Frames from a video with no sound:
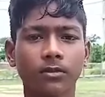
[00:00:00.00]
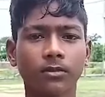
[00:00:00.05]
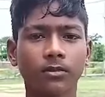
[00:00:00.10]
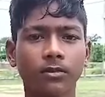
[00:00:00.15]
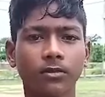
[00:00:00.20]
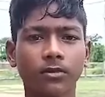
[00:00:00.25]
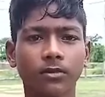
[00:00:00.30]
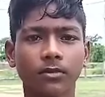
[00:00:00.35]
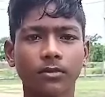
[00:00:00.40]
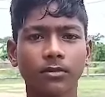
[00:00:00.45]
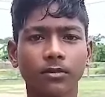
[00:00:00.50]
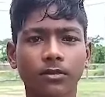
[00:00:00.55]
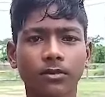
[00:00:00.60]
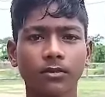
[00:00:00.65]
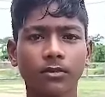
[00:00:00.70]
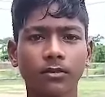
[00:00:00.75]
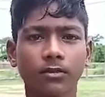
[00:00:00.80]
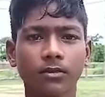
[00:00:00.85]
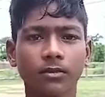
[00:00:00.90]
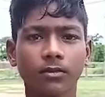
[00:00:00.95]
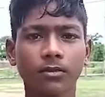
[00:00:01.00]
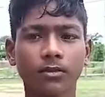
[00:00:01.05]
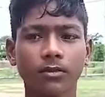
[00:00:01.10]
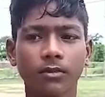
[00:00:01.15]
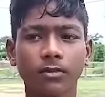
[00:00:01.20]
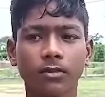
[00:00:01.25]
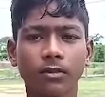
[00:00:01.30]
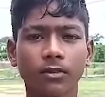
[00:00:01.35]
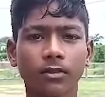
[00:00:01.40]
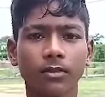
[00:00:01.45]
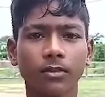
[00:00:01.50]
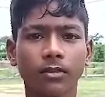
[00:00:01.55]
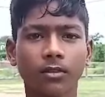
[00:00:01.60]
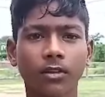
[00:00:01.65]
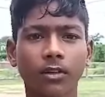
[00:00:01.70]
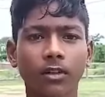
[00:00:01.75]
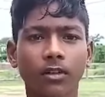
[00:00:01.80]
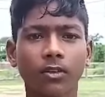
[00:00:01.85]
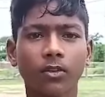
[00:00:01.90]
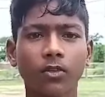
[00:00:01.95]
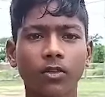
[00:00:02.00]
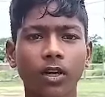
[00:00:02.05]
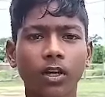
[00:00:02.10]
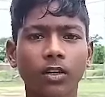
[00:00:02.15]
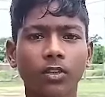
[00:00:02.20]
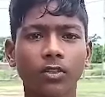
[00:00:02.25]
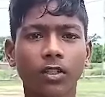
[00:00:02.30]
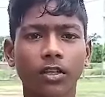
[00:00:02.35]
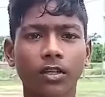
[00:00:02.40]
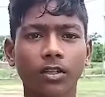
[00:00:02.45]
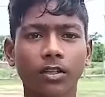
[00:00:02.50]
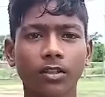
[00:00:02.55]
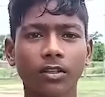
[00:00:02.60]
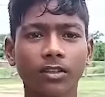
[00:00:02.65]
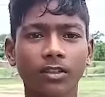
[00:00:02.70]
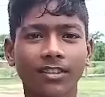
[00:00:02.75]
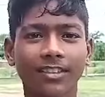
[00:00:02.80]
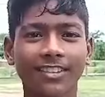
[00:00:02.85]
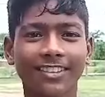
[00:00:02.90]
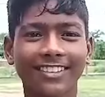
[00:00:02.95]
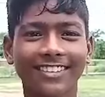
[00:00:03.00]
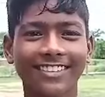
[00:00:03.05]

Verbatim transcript: সব থেকে বেশি কাকে ভালো লাগে রোনাল্ডোকে কেন